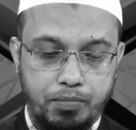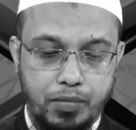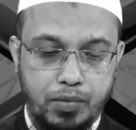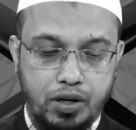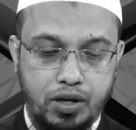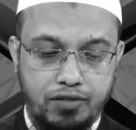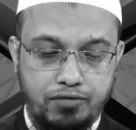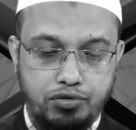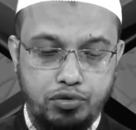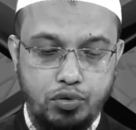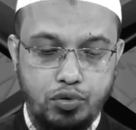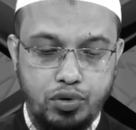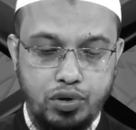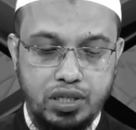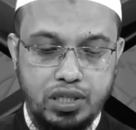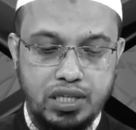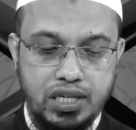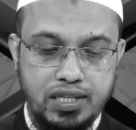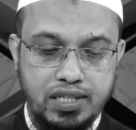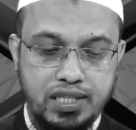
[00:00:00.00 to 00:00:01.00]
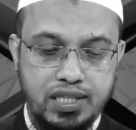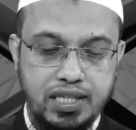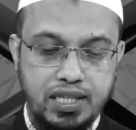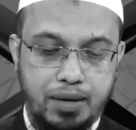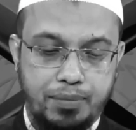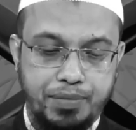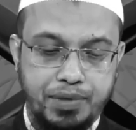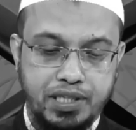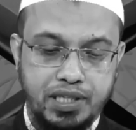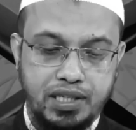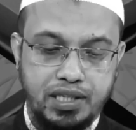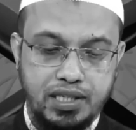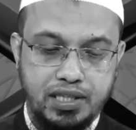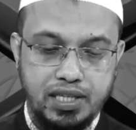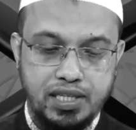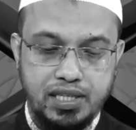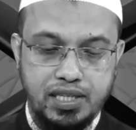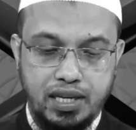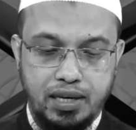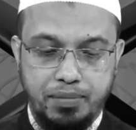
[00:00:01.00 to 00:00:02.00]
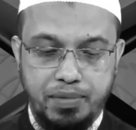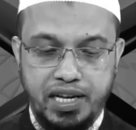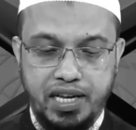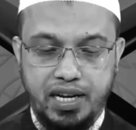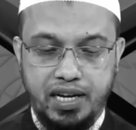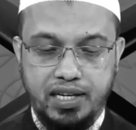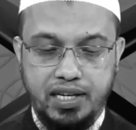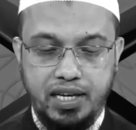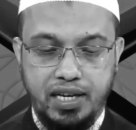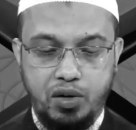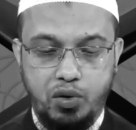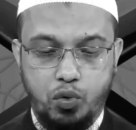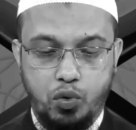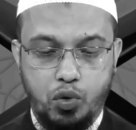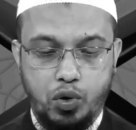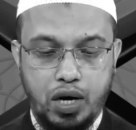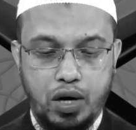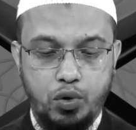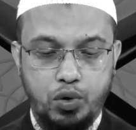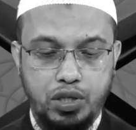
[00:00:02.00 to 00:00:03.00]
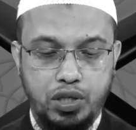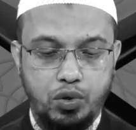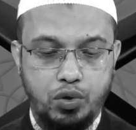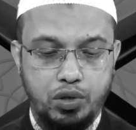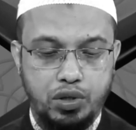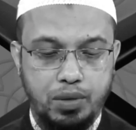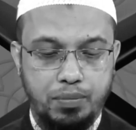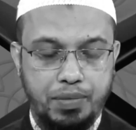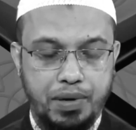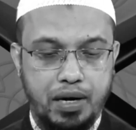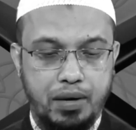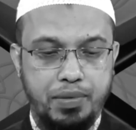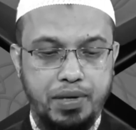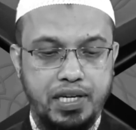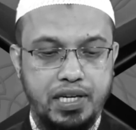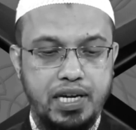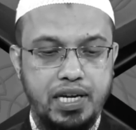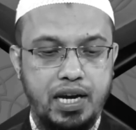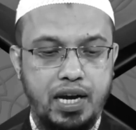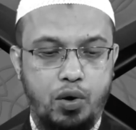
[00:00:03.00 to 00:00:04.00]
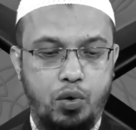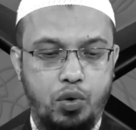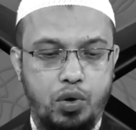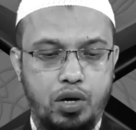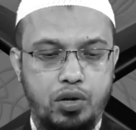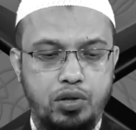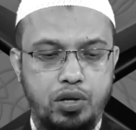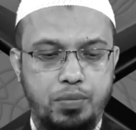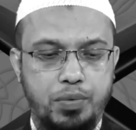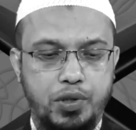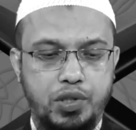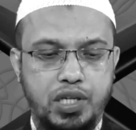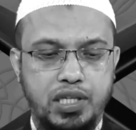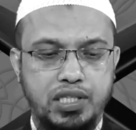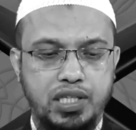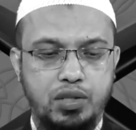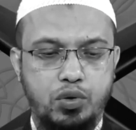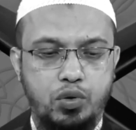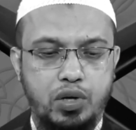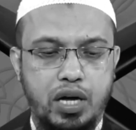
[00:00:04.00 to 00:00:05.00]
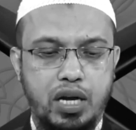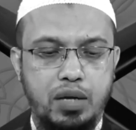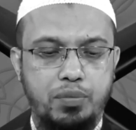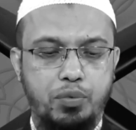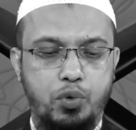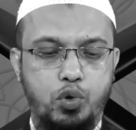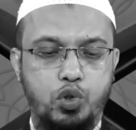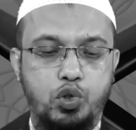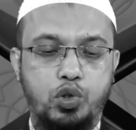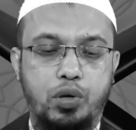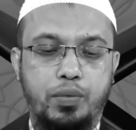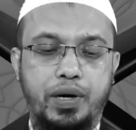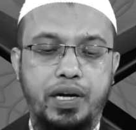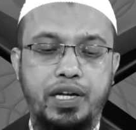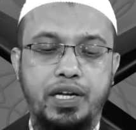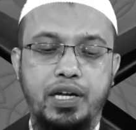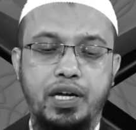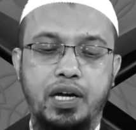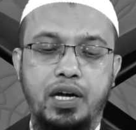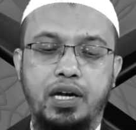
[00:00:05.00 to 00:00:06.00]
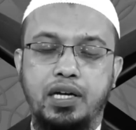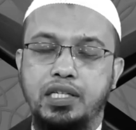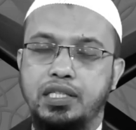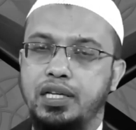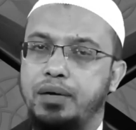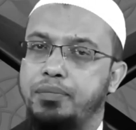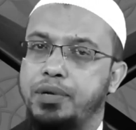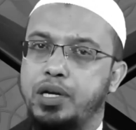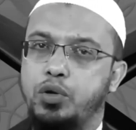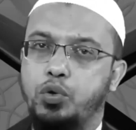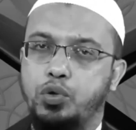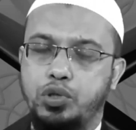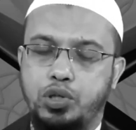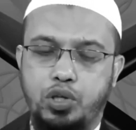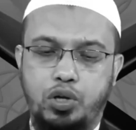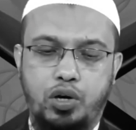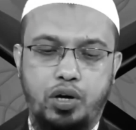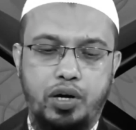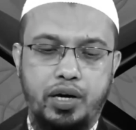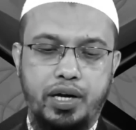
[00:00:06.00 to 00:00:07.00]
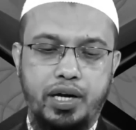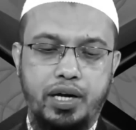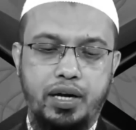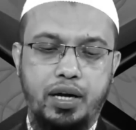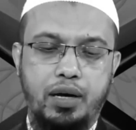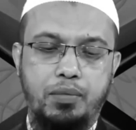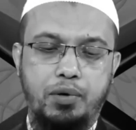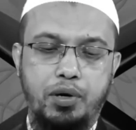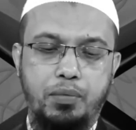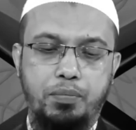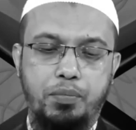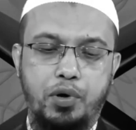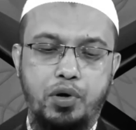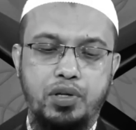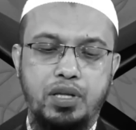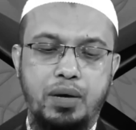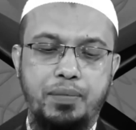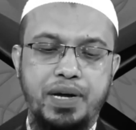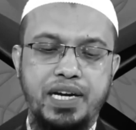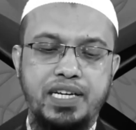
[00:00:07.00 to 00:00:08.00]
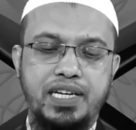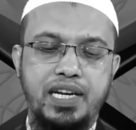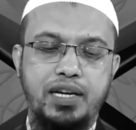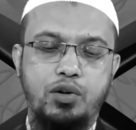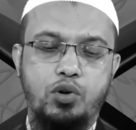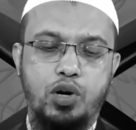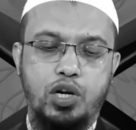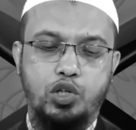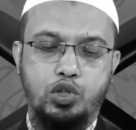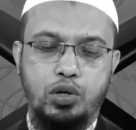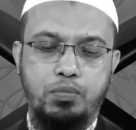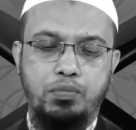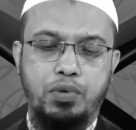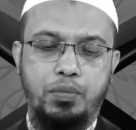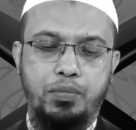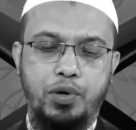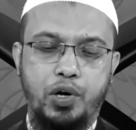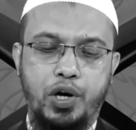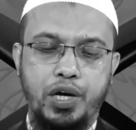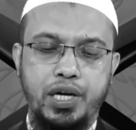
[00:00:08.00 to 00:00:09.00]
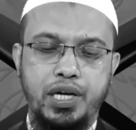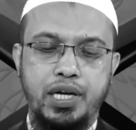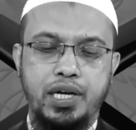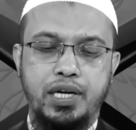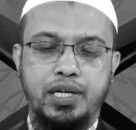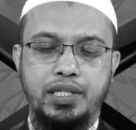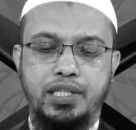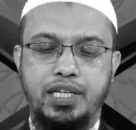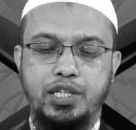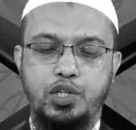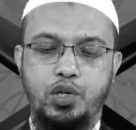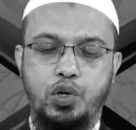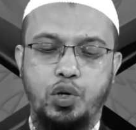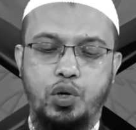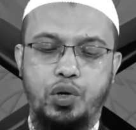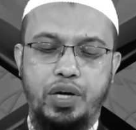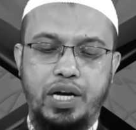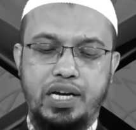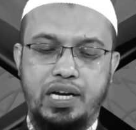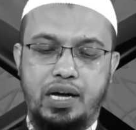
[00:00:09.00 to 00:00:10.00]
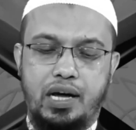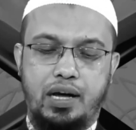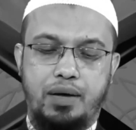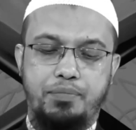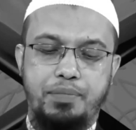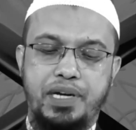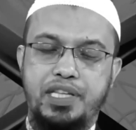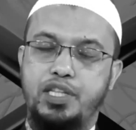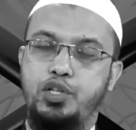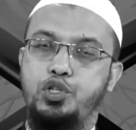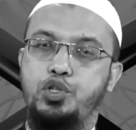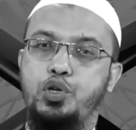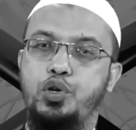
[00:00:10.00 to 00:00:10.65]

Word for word: গাফুর সঞ্জিদ আপনি জানতে চেয়েছেন মেয়েরা কি ওকালতি করতে পারবে কি না ওকালতির পেশা যেহেতু নারী পুরুষ সবাই সামনে করতে হয় এবং পর্দা মেনটেন করা সম্ভব নয় সেজন্য এটা মেয়েদের জন্য